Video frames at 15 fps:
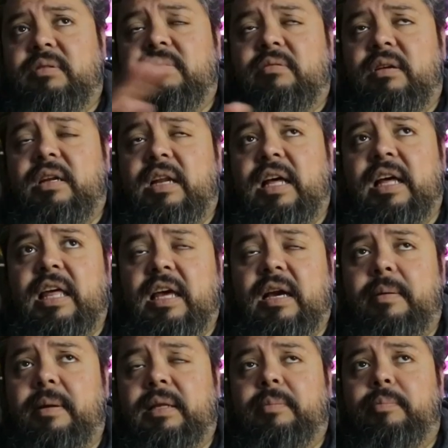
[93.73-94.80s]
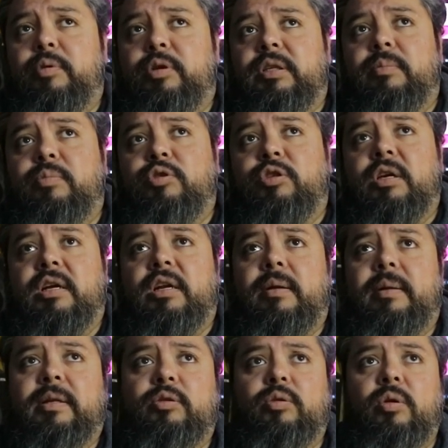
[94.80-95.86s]
No hay nada de que hablar, tampoco tan mucho de que
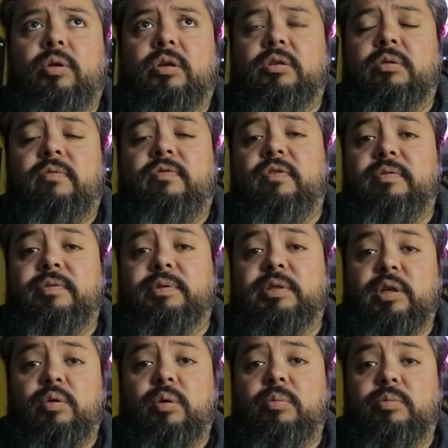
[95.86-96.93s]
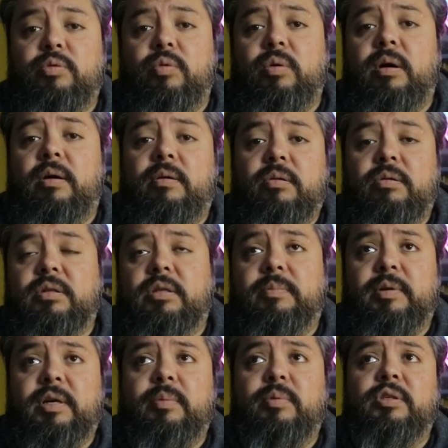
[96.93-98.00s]
hablar. Todo lo que son juegos y juegos, de
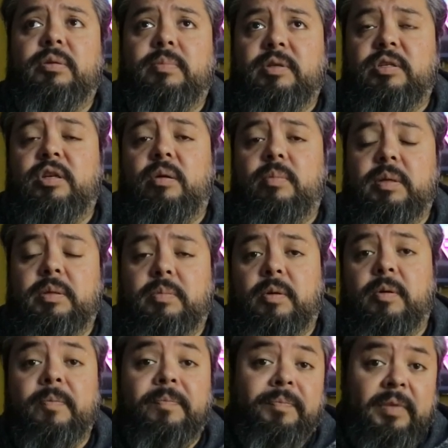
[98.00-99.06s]
Pokémon siempre ha sido lo mismo.